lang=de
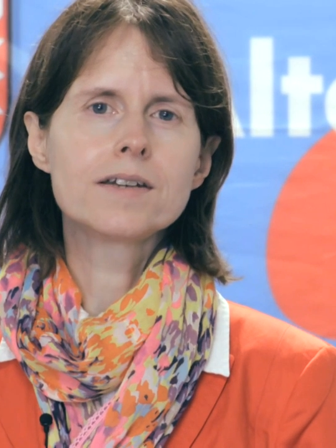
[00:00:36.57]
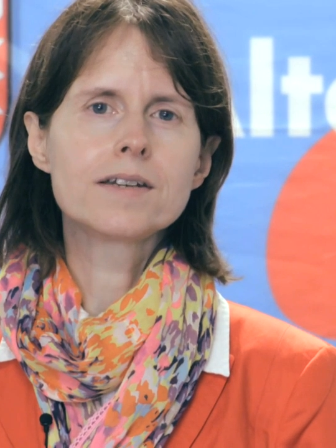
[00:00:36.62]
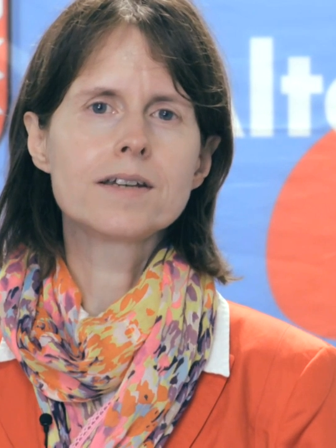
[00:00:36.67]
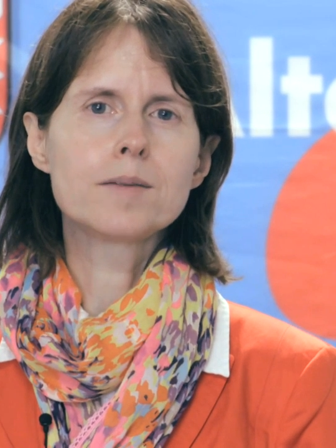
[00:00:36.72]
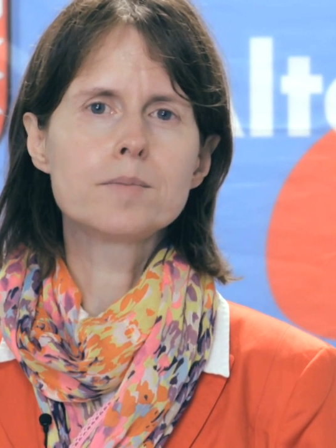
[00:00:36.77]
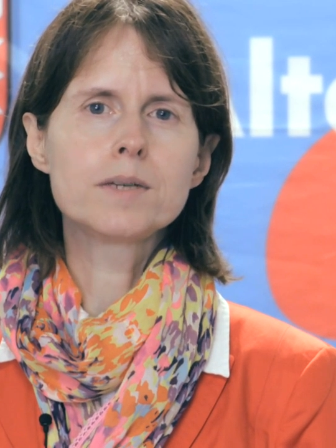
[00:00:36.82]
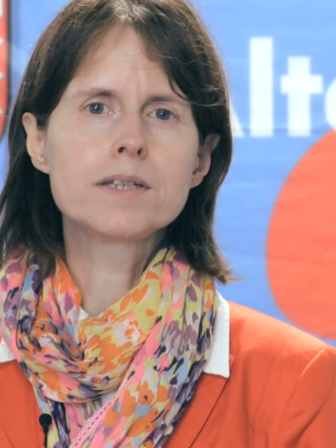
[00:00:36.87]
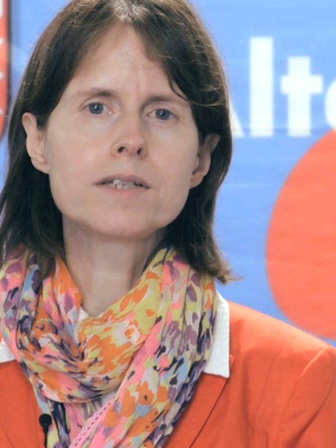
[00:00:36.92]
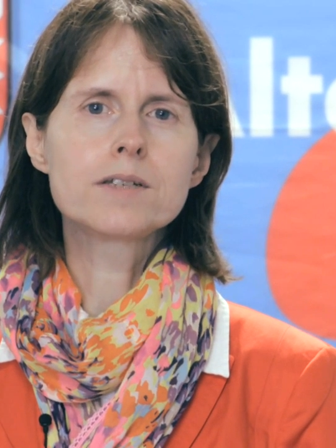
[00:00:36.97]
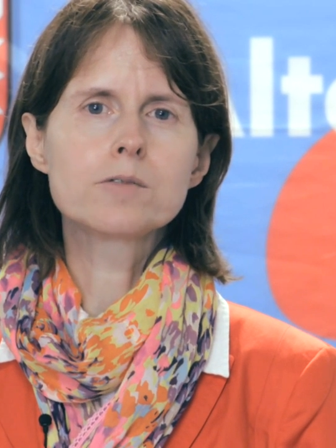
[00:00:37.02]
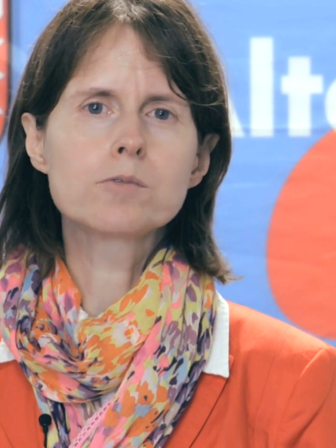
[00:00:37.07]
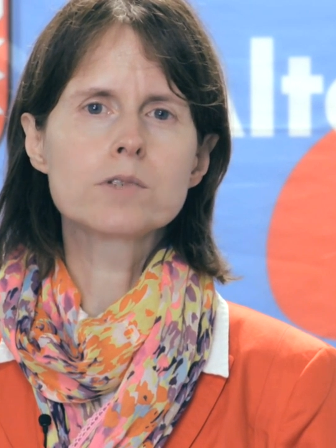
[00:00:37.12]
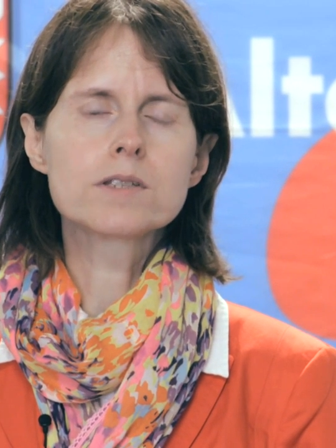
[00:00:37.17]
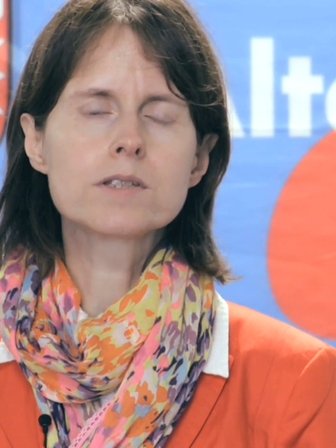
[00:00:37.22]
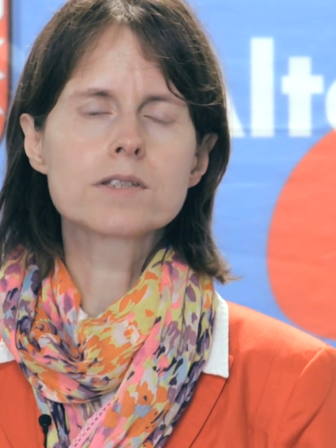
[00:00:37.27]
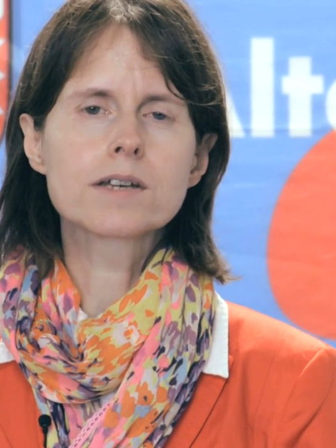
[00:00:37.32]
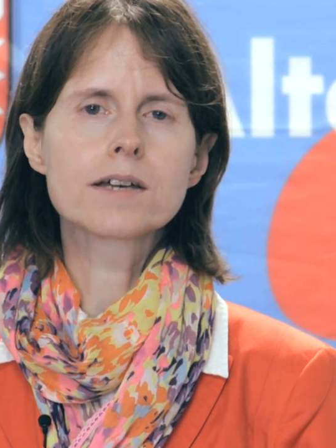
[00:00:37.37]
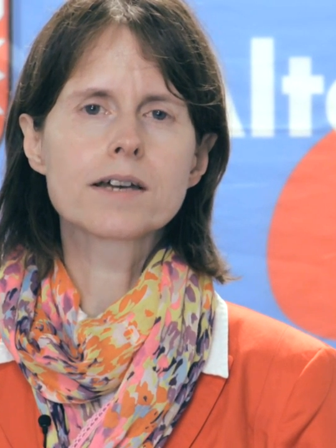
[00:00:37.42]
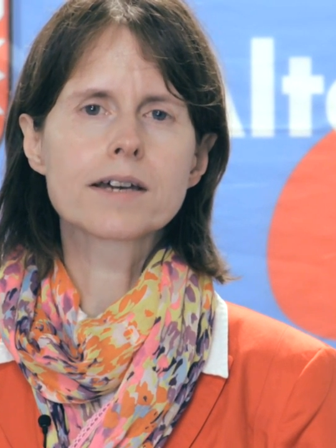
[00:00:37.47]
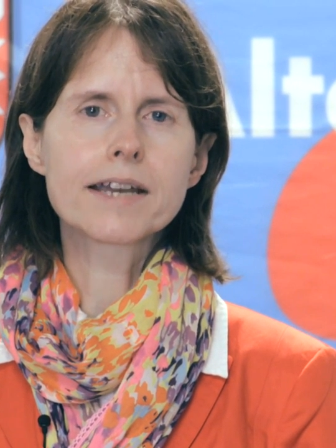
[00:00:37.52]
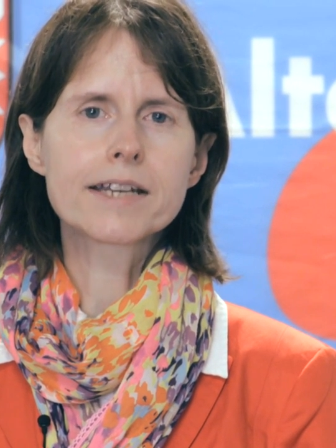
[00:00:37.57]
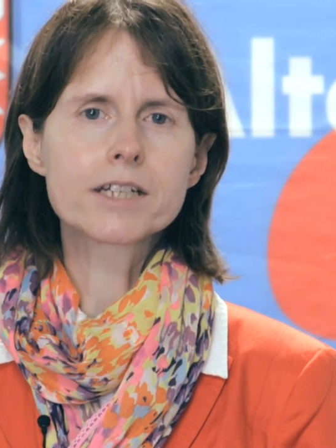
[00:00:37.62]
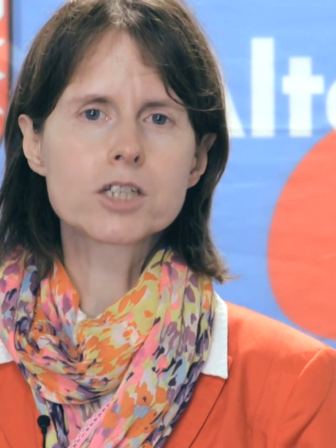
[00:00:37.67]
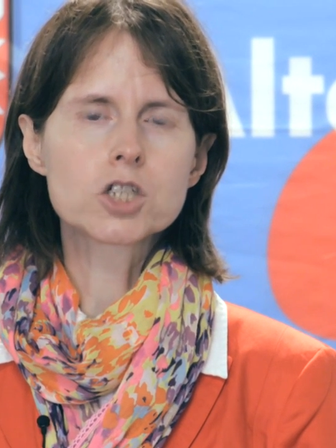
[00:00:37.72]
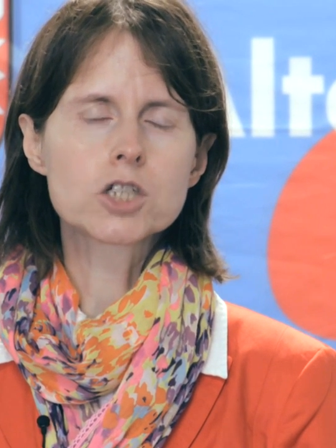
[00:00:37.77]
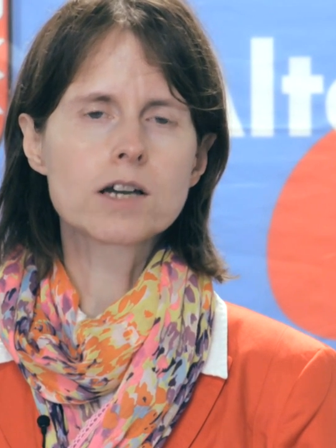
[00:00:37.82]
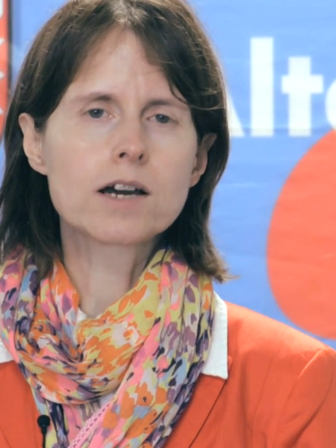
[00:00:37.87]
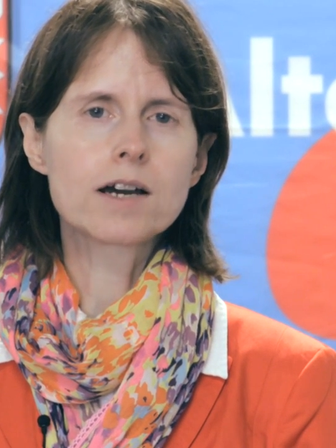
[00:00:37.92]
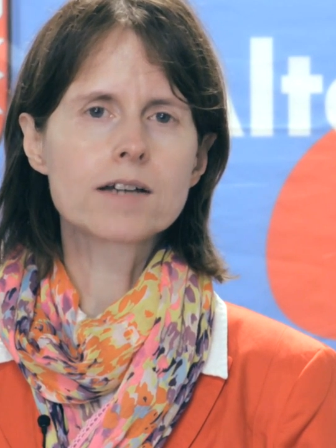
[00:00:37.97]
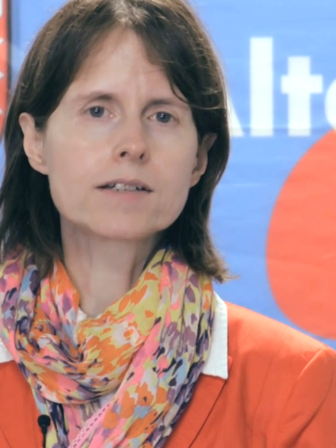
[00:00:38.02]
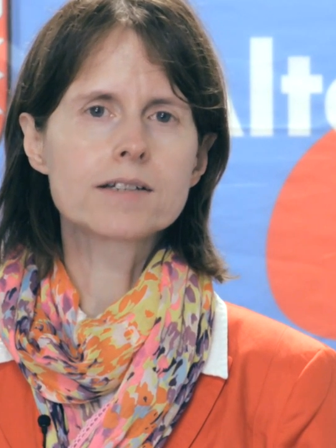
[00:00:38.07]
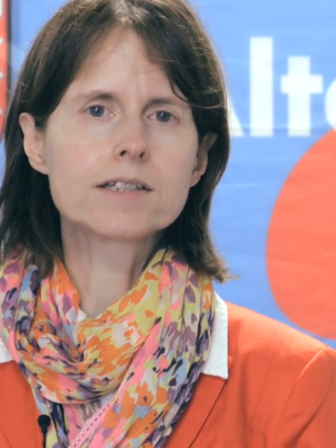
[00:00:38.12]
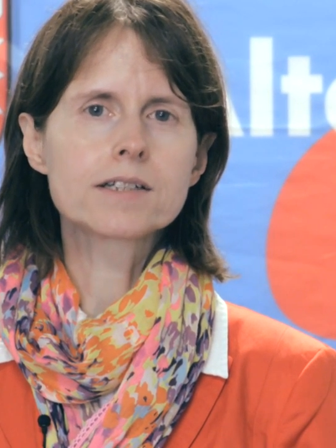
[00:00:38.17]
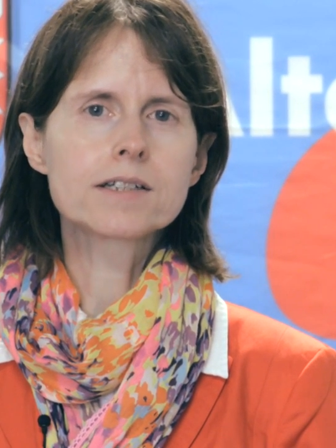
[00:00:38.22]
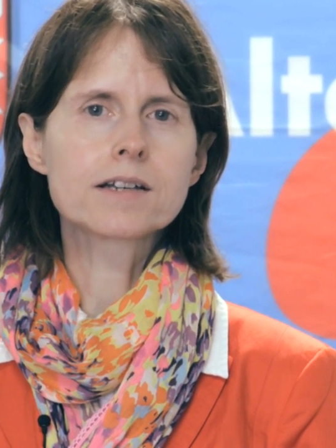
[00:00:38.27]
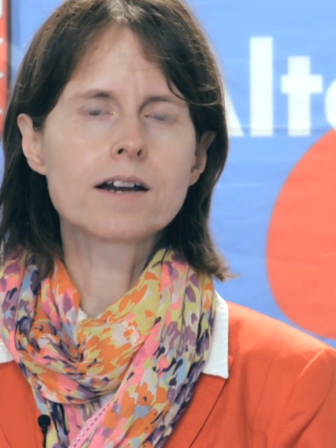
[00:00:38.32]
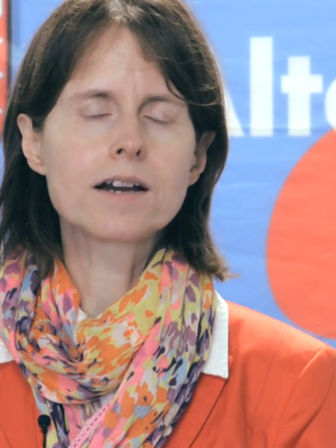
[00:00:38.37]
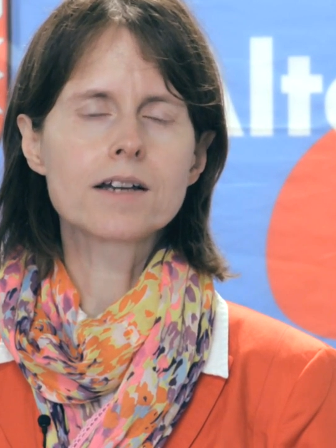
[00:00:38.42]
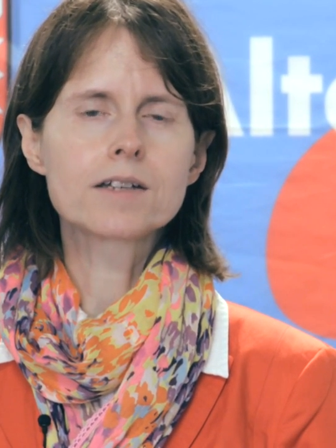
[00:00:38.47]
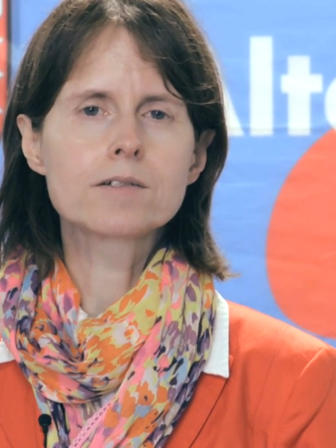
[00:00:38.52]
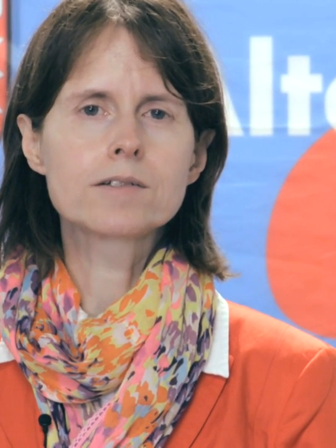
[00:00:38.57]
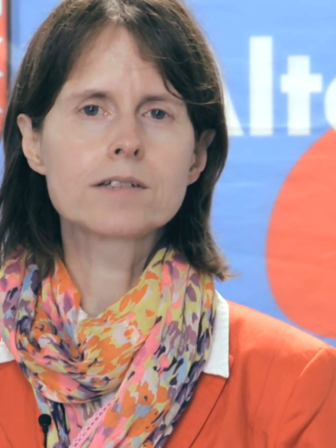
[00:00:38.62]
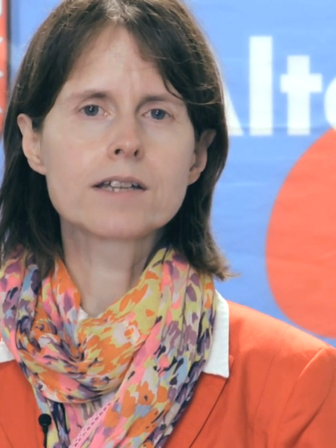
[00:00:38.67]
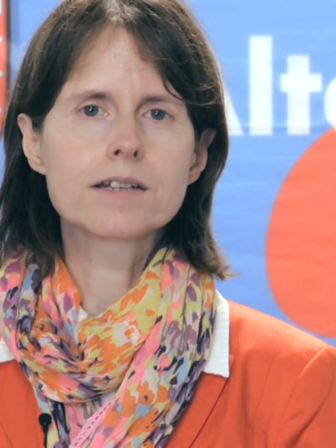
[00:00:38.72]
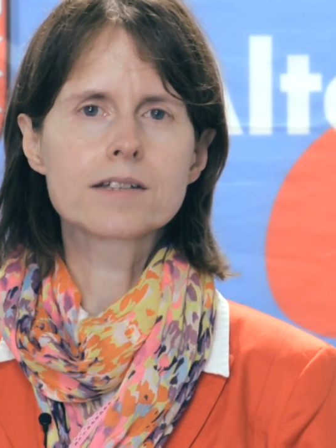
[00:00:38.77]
damit unsere Rechtsstaatlichkeit und